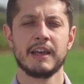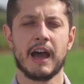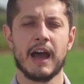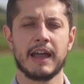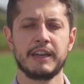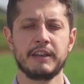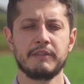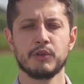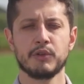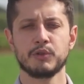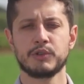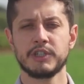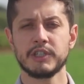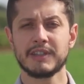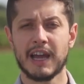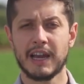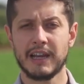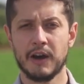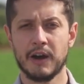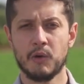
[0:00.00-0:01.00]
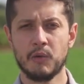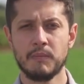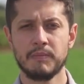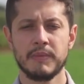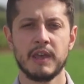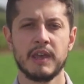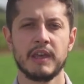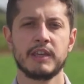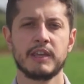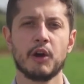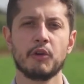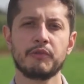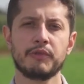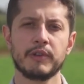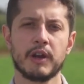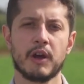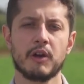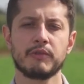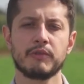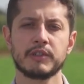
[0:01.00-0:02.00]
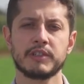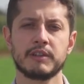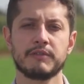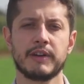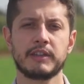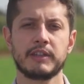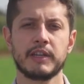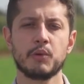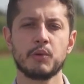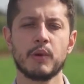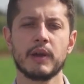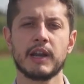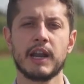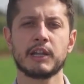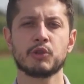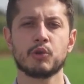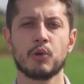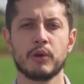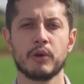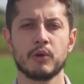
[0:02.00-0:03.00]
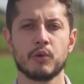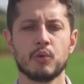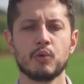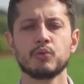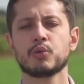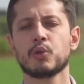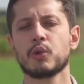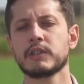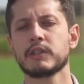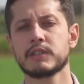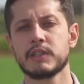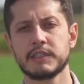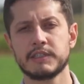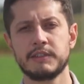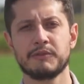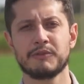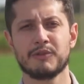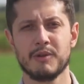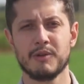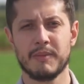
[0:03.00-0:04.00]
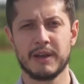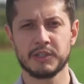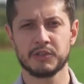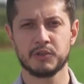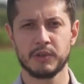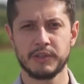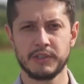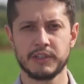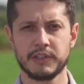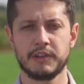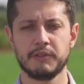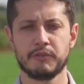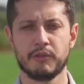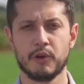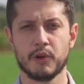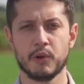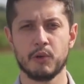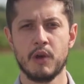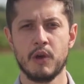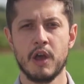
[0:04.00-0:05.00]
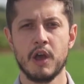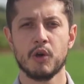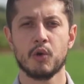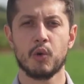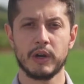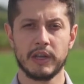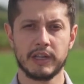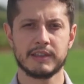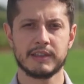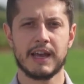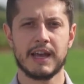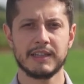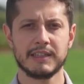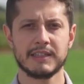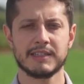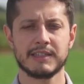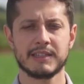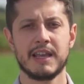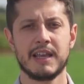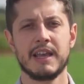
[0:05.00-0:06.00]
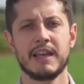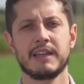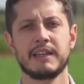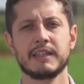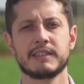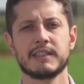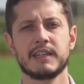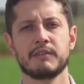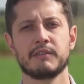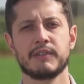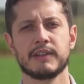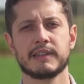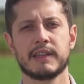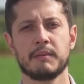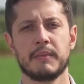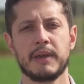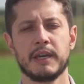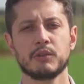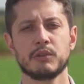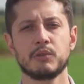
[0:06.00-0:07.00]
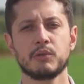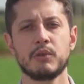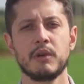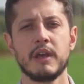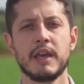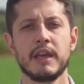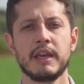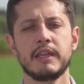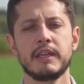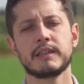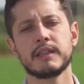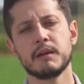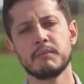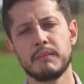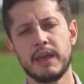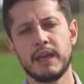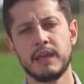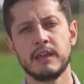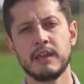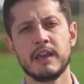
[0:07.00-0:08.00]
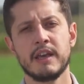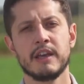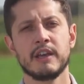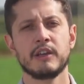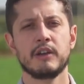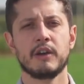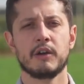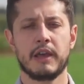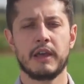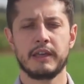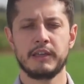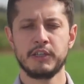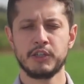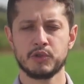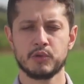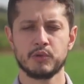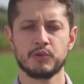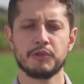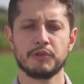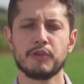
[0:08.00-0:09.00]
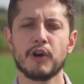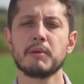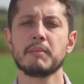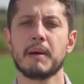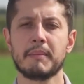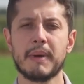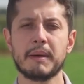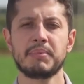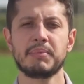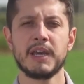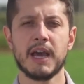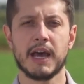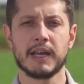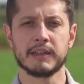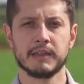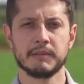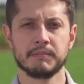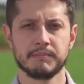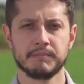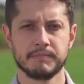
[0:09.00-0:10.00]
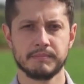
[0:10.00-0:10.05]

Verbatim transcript: a nível de talhão e ao final você vai ter um relatório com todas as informações que foram coletadas nesse levantamento e também isso de forma mapeada.